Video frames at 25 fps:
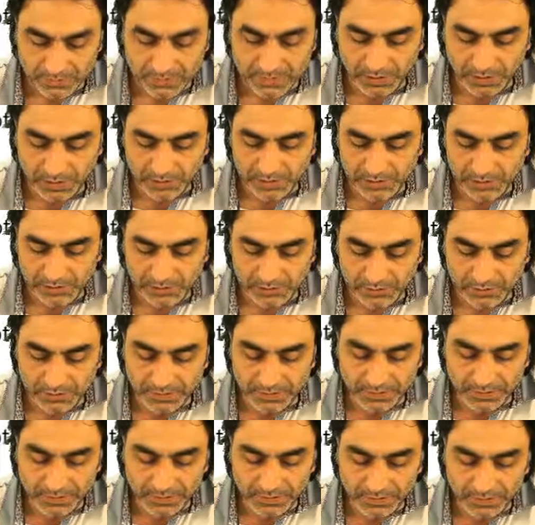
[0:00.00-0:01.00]
O
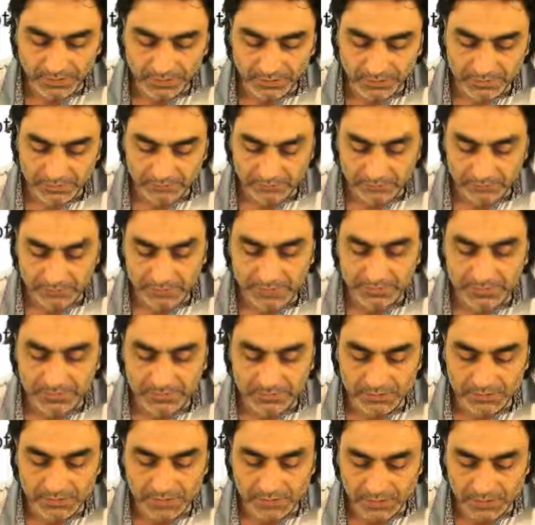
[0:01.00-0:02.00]
takdirde
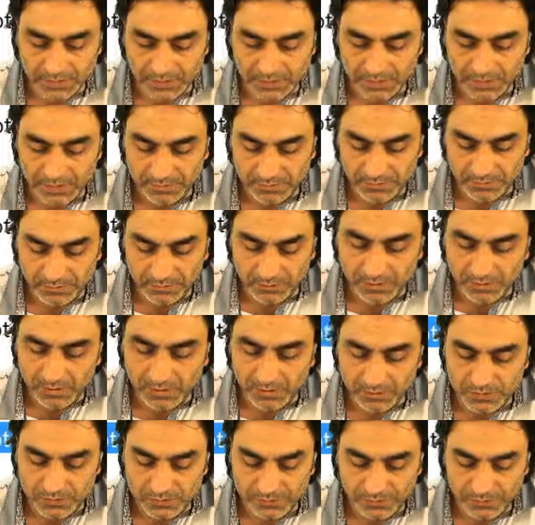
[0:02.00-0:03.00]
yanlış üzerimize
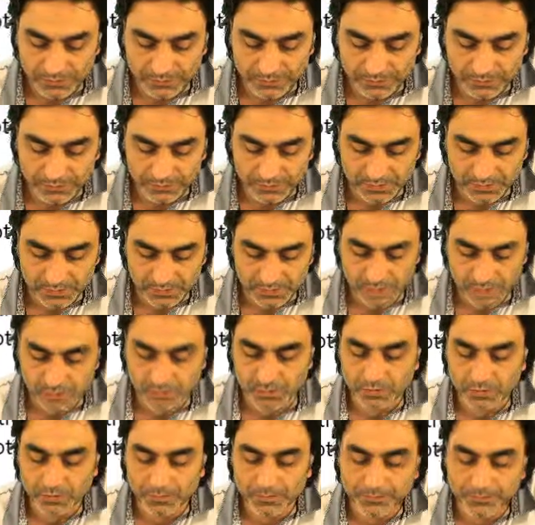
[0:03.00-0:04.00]
olsun,
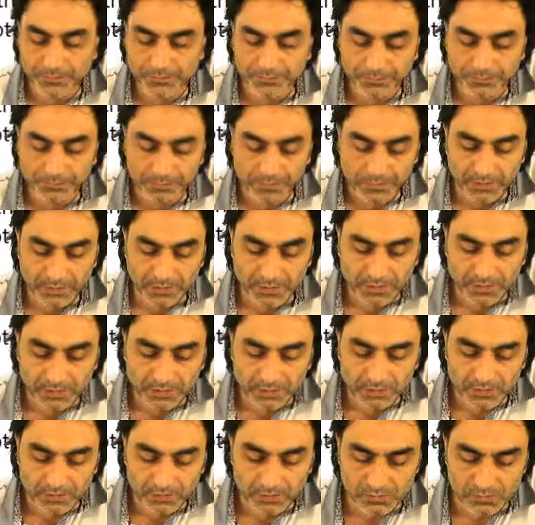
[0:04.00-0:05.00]
zulüm
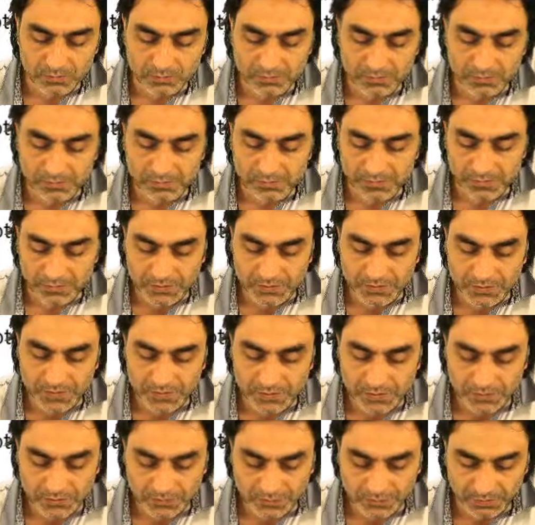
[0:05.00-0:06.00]
üzerimize
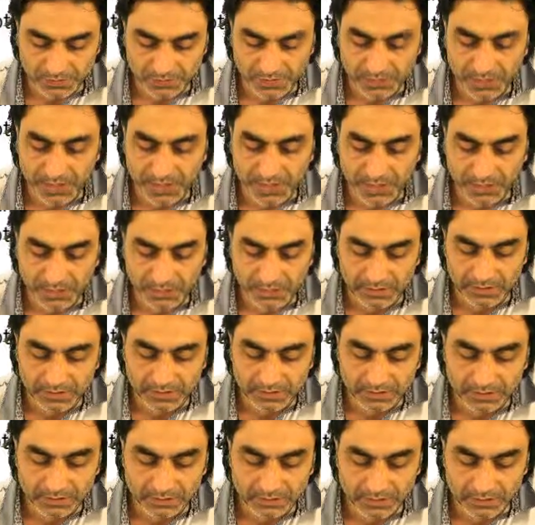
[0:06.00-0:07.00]
olsun. İnna
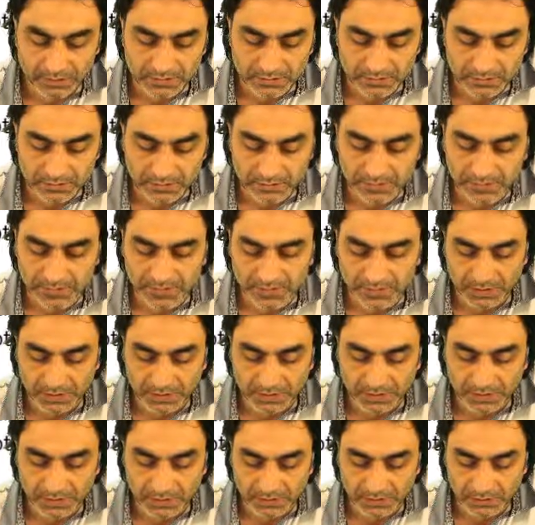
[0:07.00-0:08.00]
izen
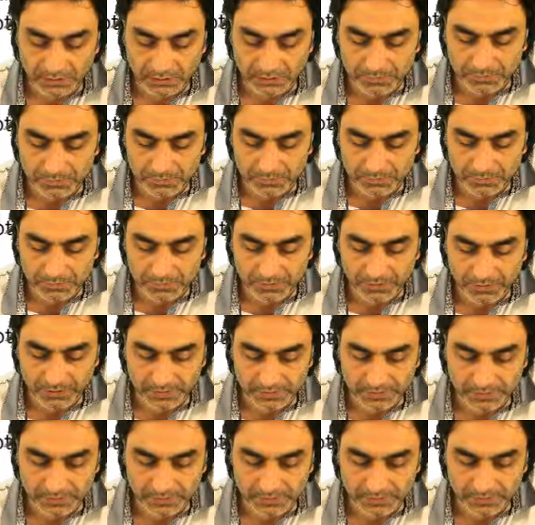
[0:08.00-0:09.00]
lemine zalimin
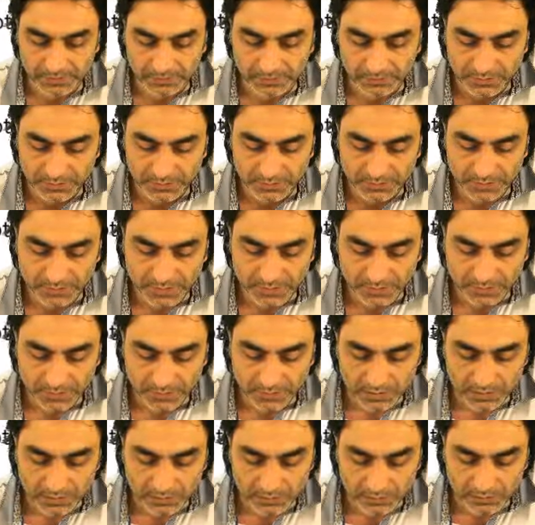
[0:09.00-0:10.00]
ifadesini
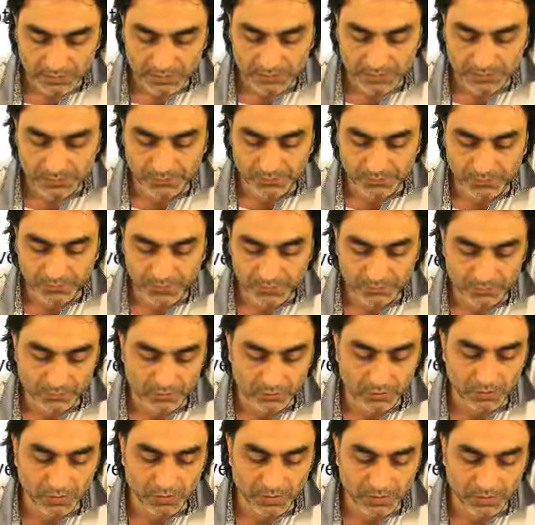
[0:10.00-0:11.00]
Yusuf
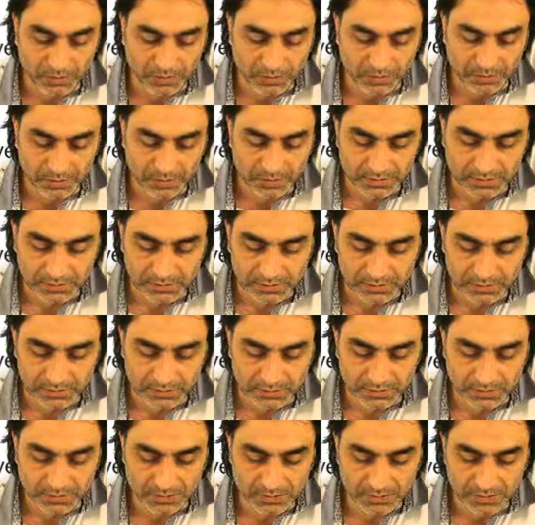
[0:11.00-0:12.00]
Ali böyle
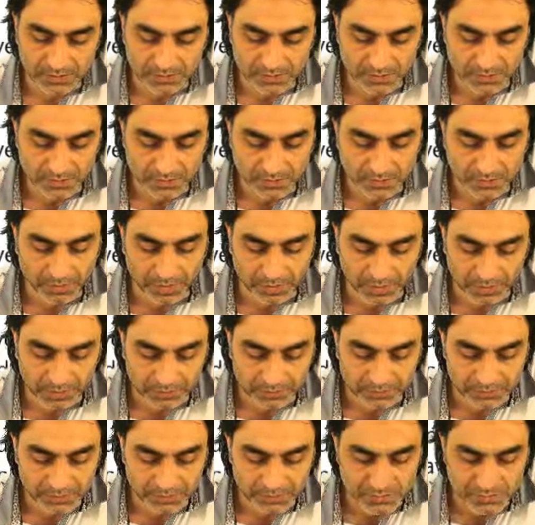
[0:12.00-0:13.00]
İngilizce
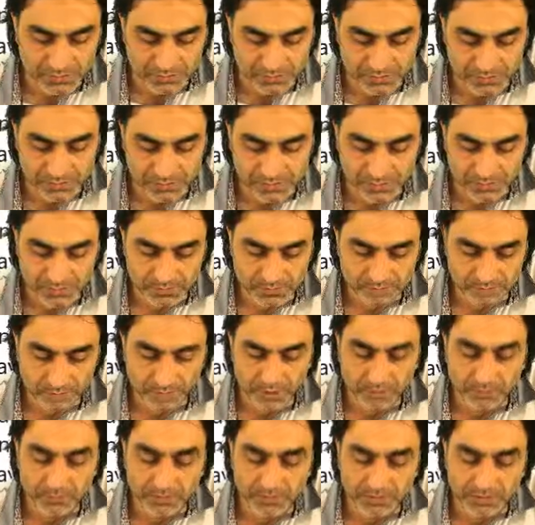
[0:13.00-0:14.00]
meale taşımış.
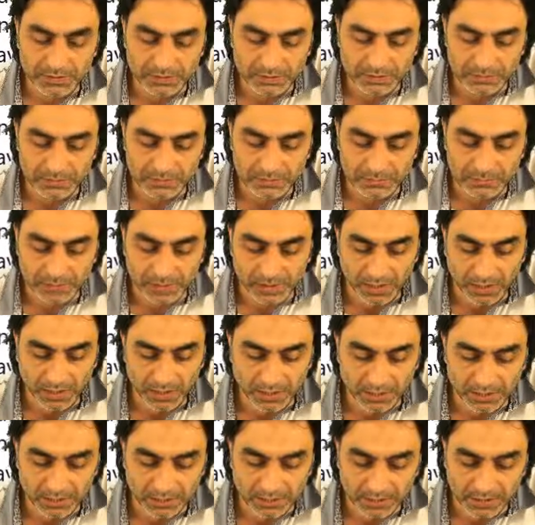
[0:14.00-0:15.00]
Muhammed Esed
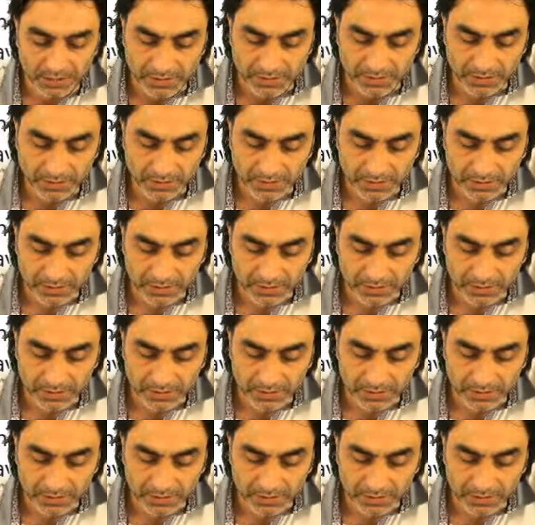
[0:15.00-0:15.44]
mealinde